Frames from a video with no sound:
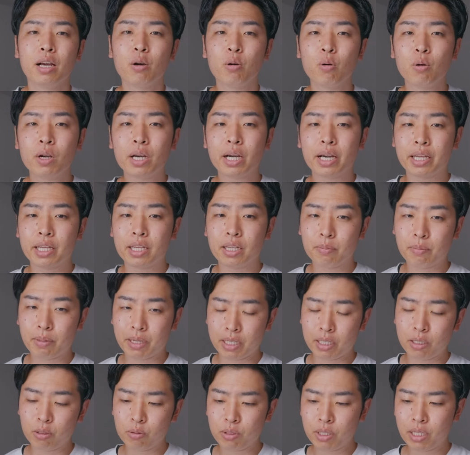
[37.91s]
今回、ま
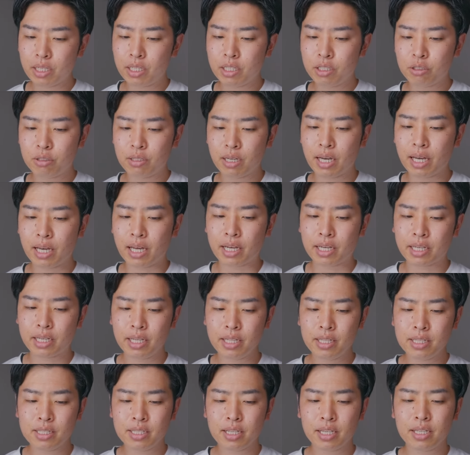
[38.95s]
あ、いろんな機種が
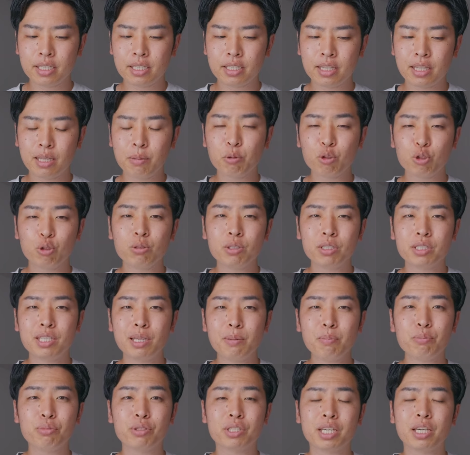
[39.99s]
現在手元に
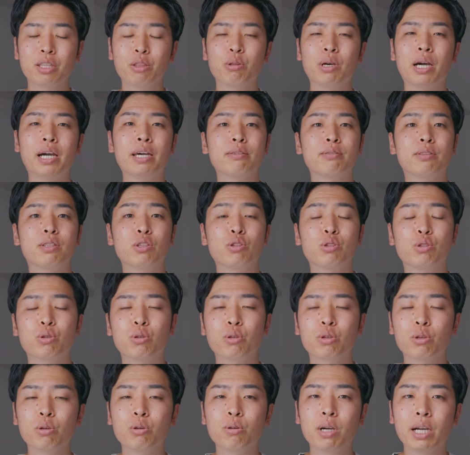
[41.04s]
全部ちゃんとあるっていう
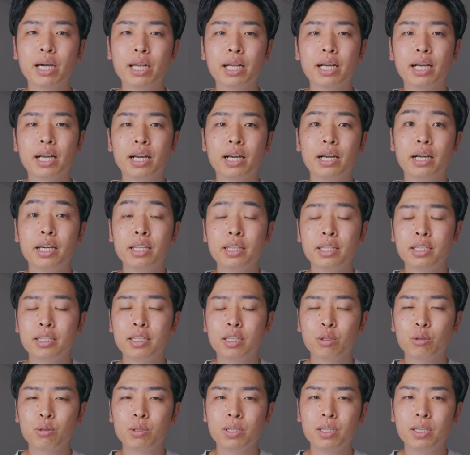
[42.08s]
状況から考えていっ
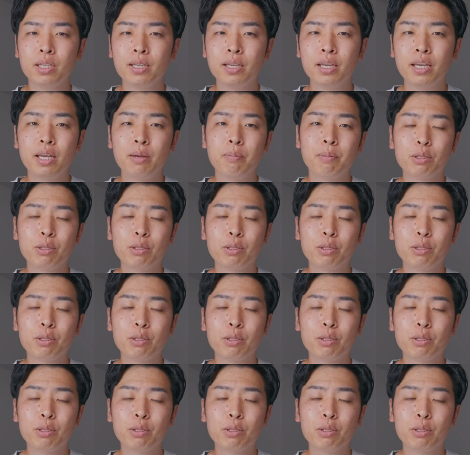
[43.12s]
た時に、